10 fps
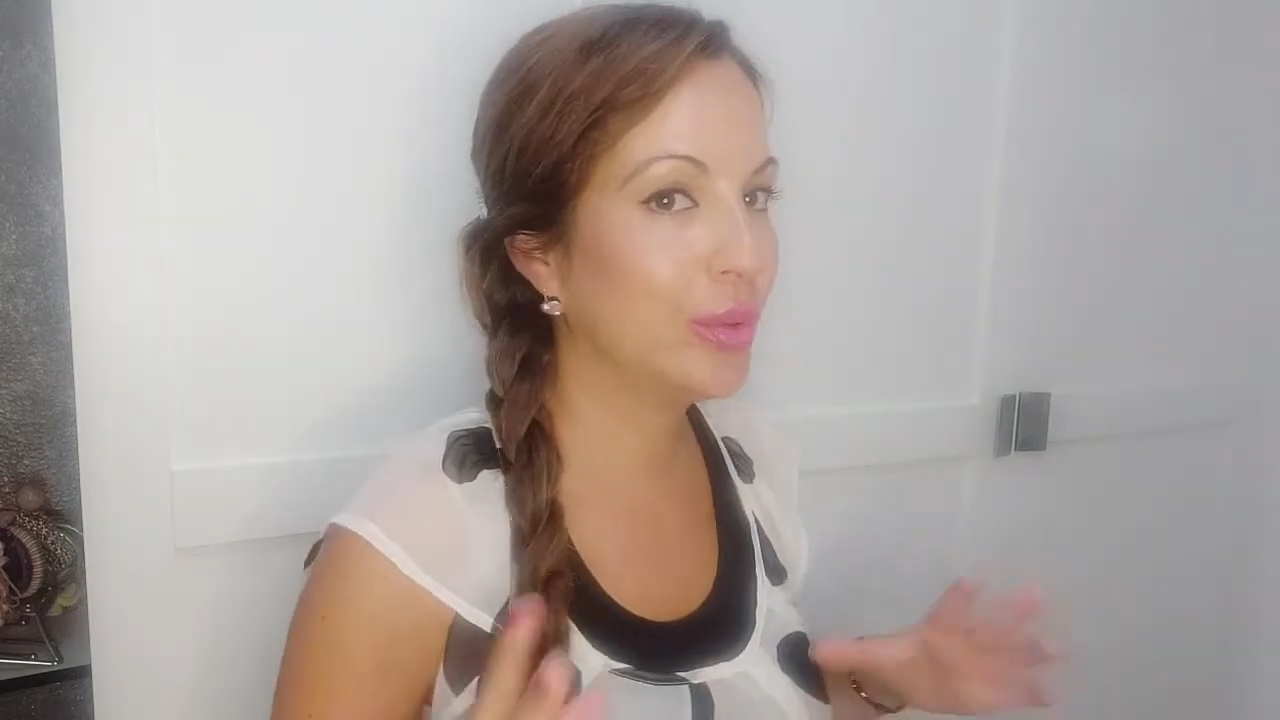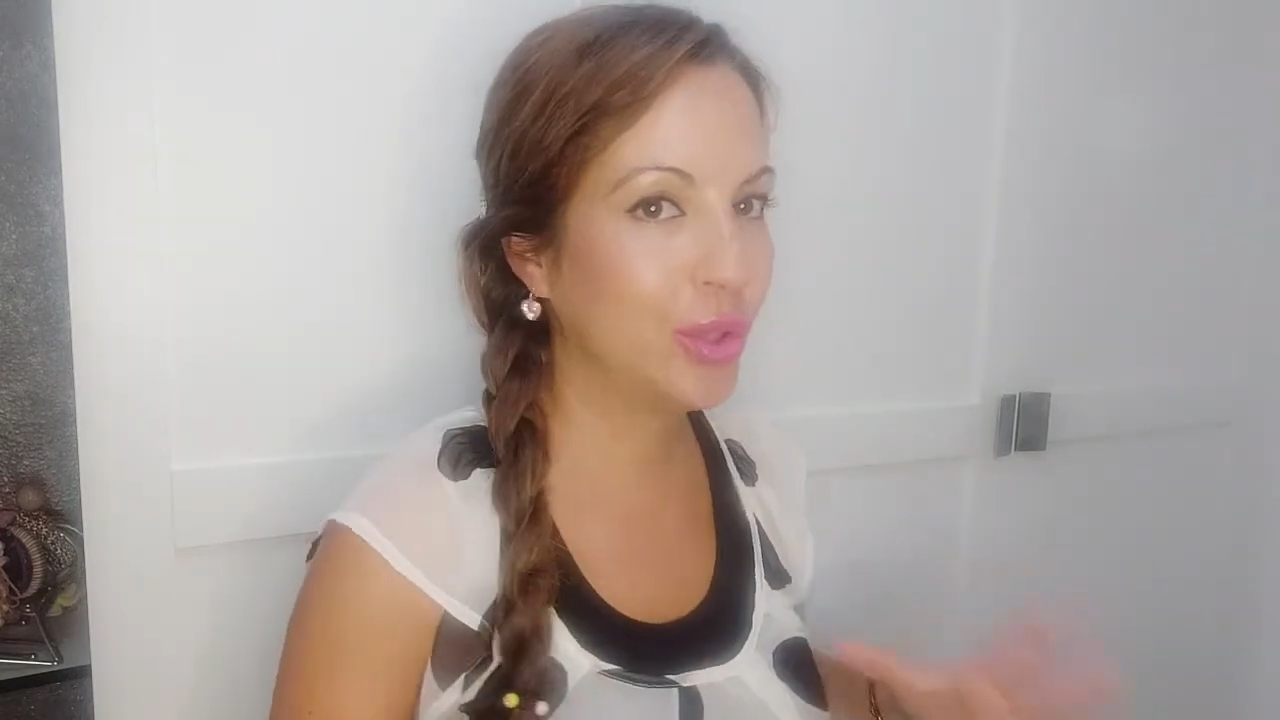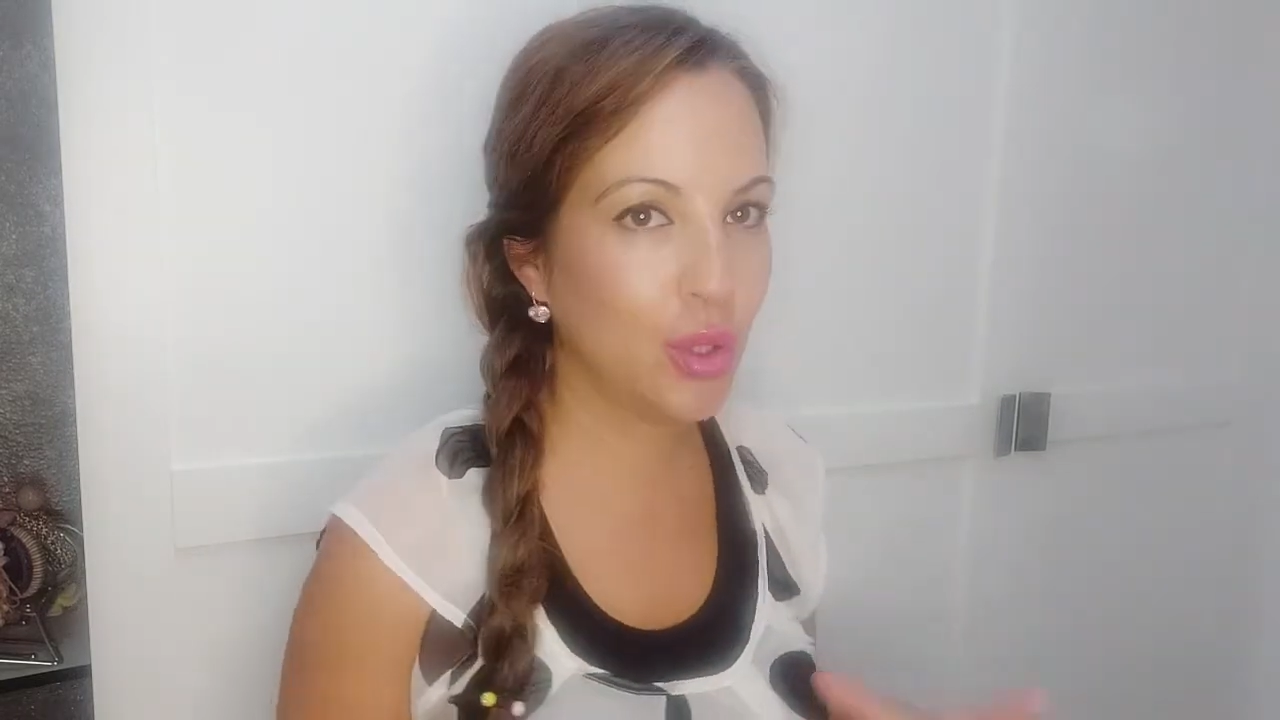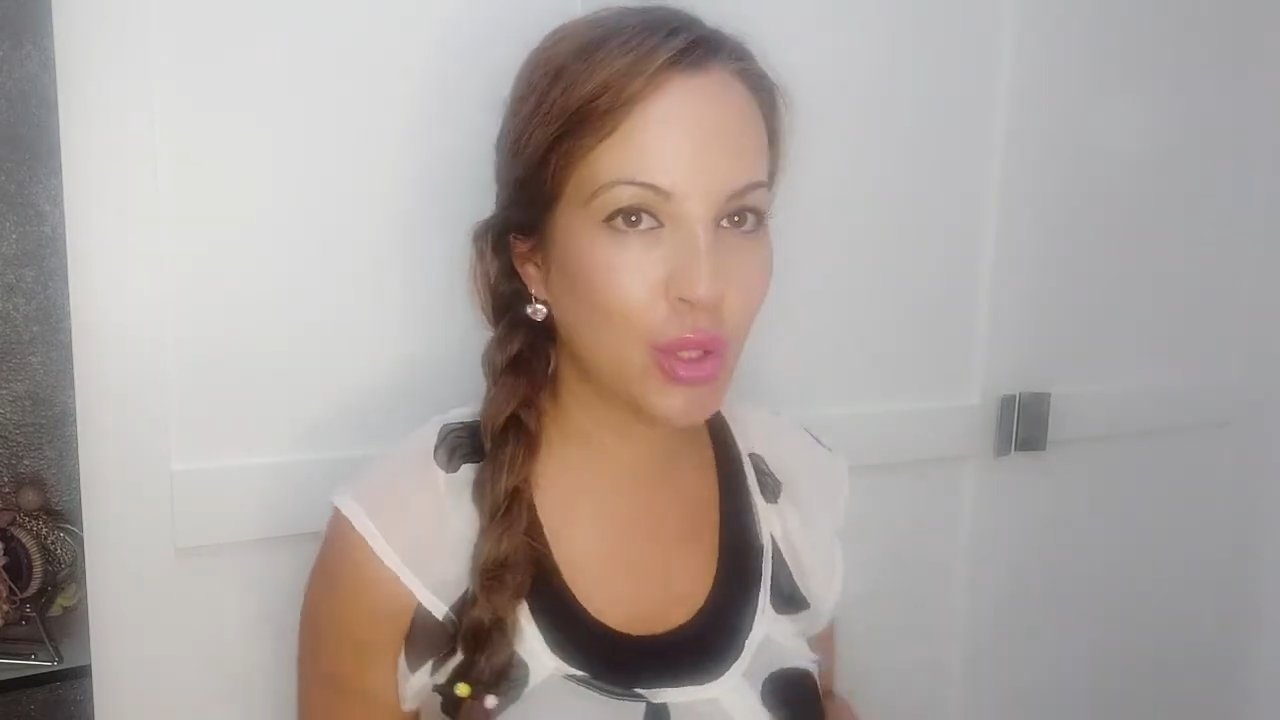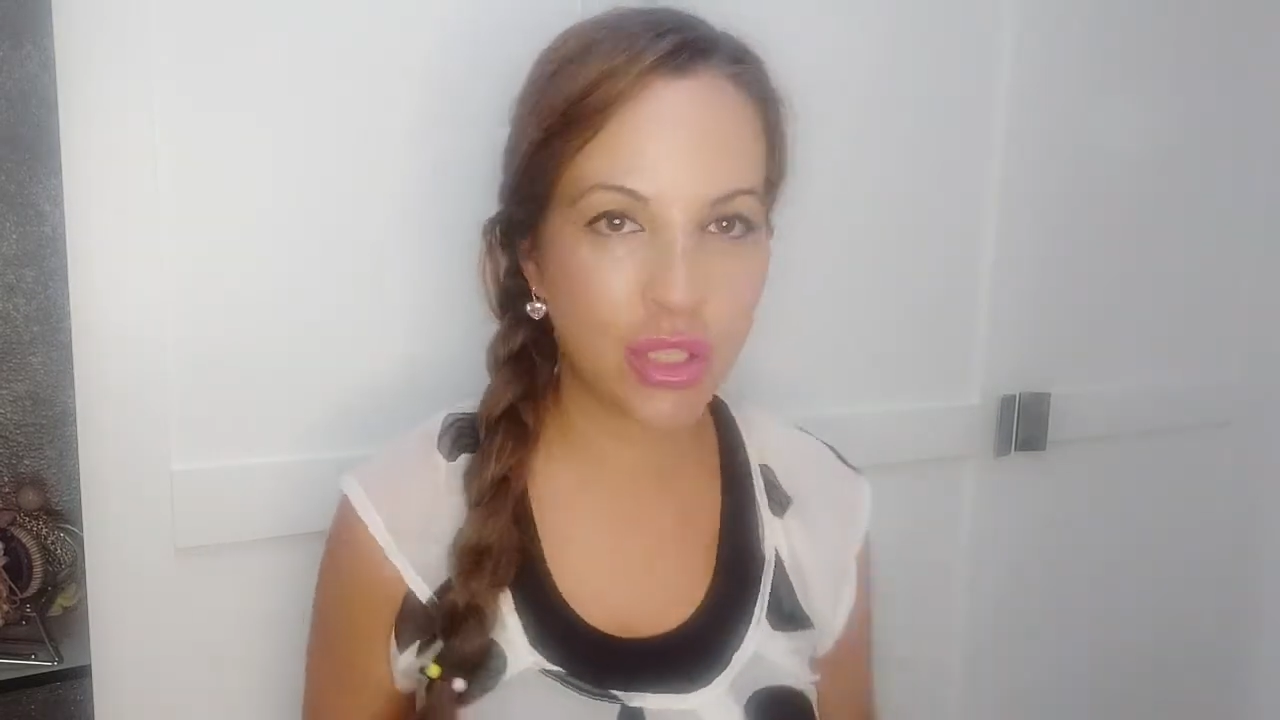
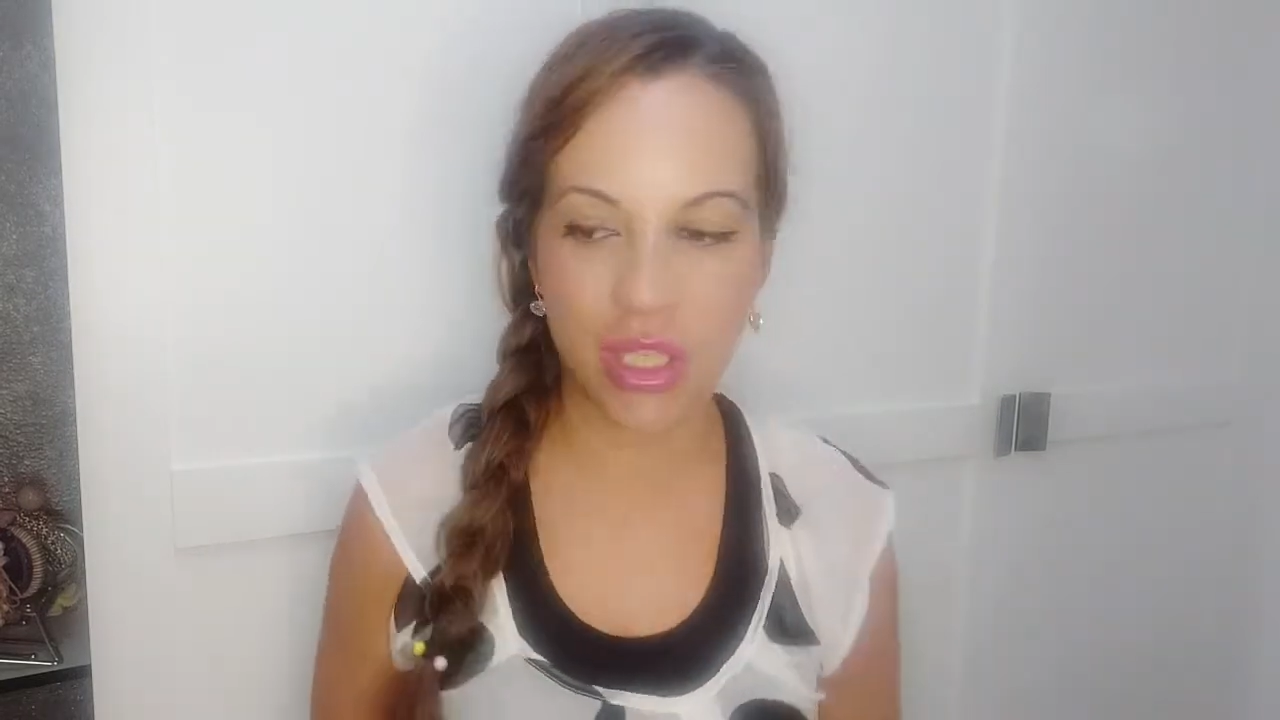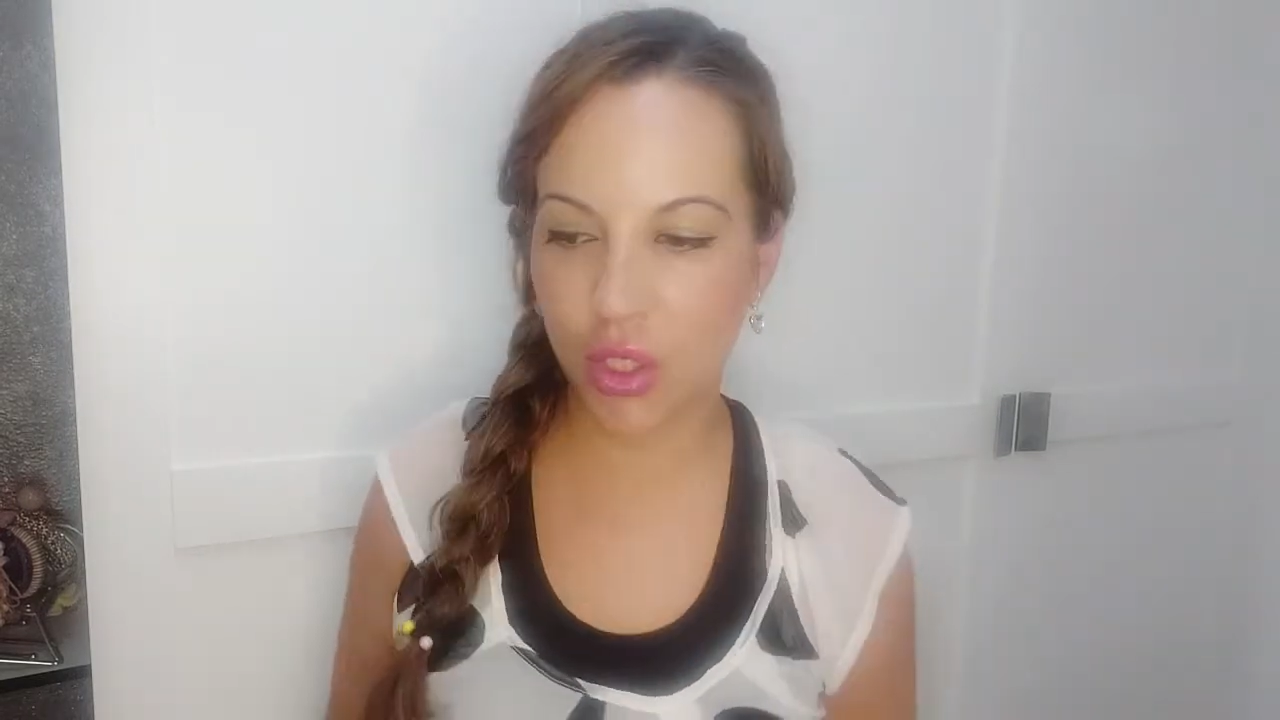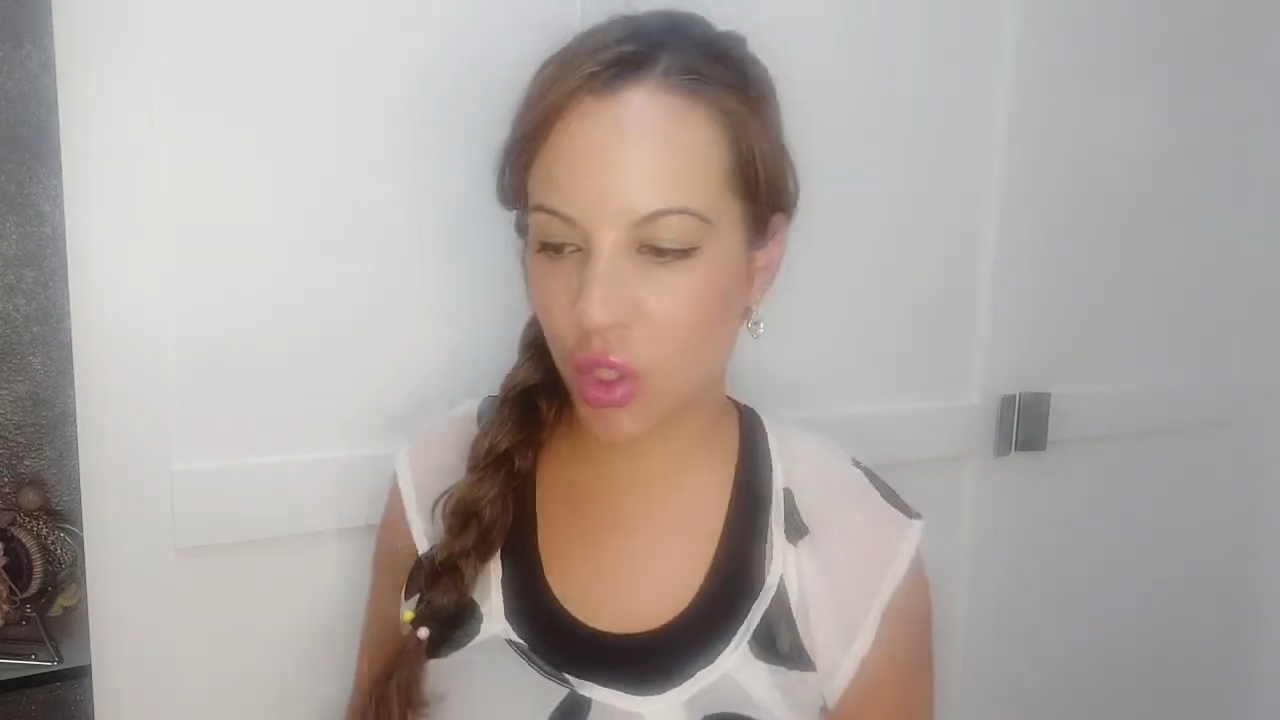los que